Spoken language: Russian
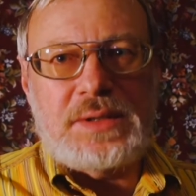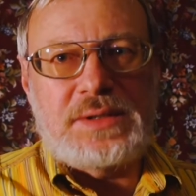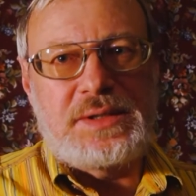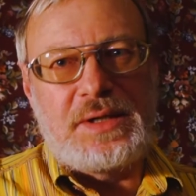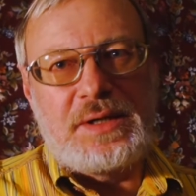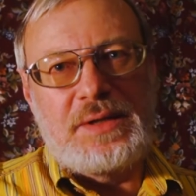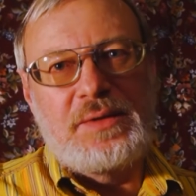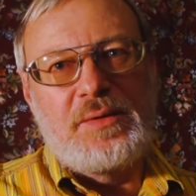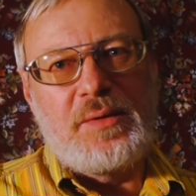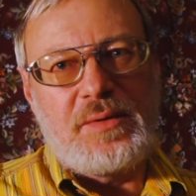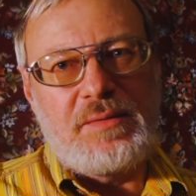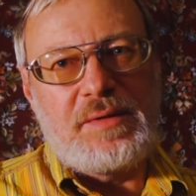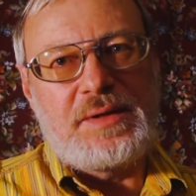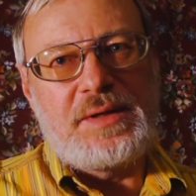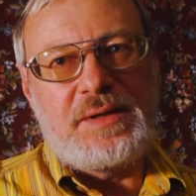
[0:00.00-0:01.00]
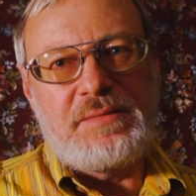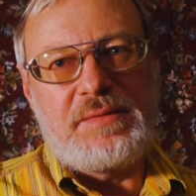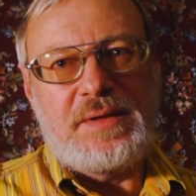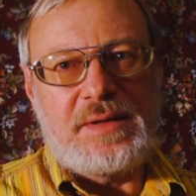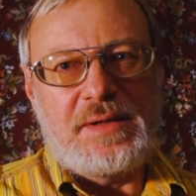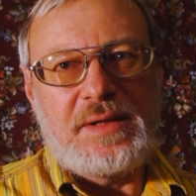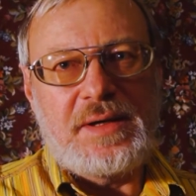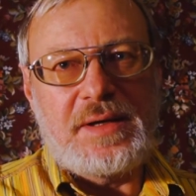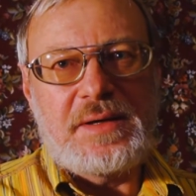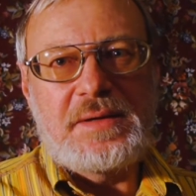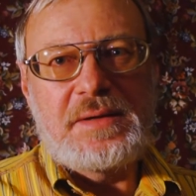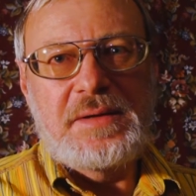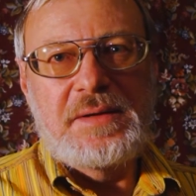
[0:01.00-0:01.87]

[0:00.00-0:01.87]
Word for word: зеленого не видно.